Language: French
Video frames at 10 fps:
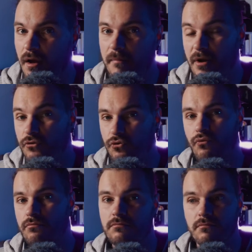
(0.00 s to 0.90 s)
mais le
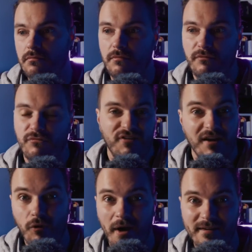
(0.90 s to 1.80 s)
son c'est
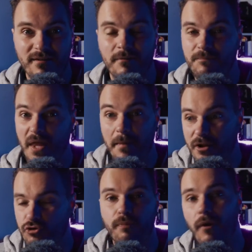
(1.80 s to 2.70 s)
correct, et eh bah
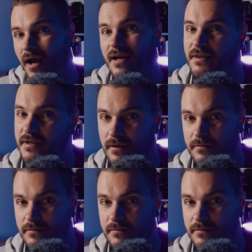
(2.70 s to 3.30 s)
tu peux la regarder.